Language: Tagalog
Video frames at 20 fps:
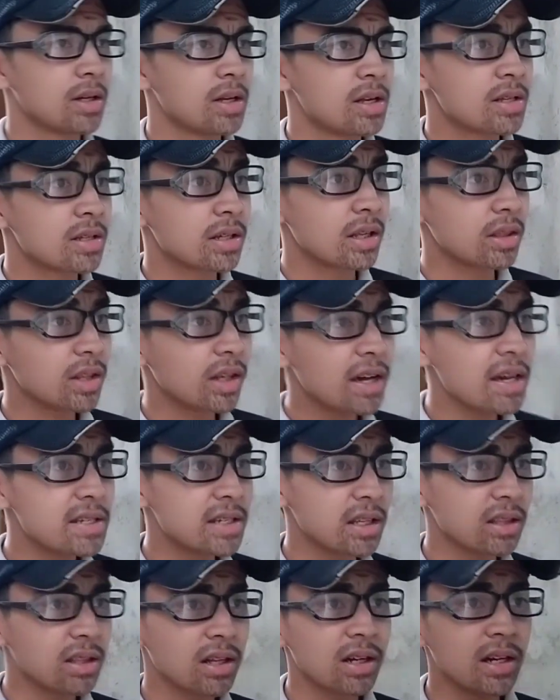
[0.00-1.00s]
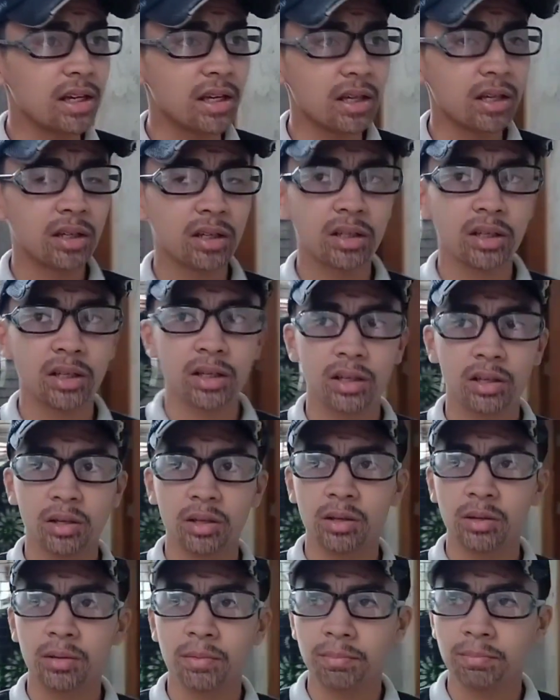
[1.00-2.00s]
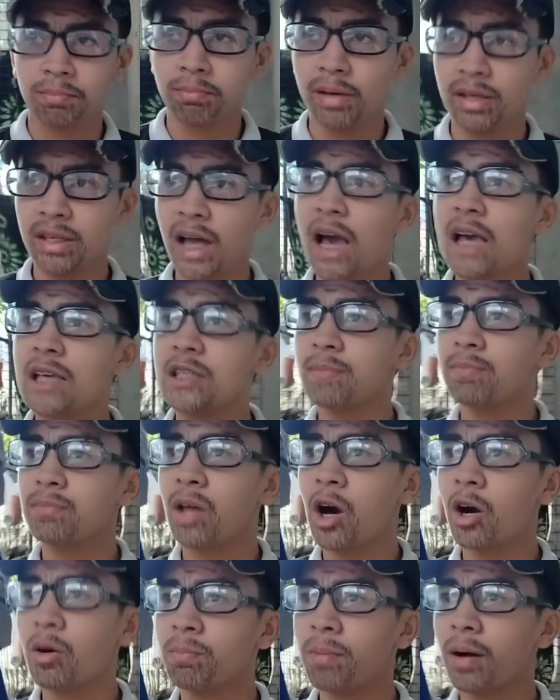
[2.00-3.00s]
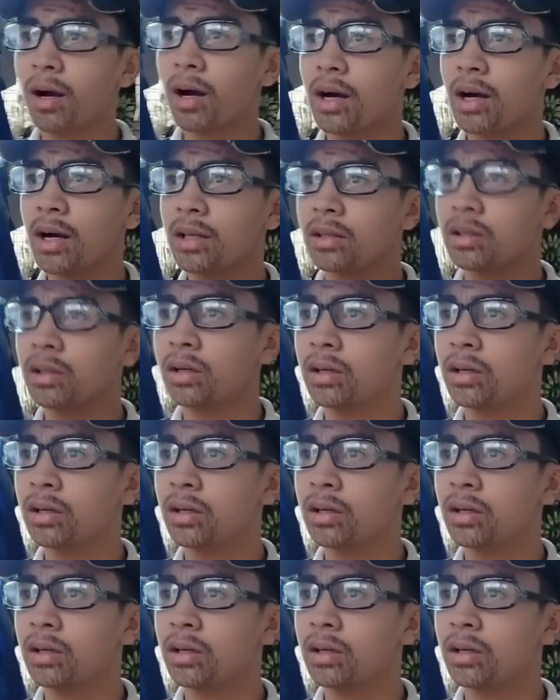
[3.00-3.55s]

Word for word: Sandali, sandali. May naisip na akong paraan.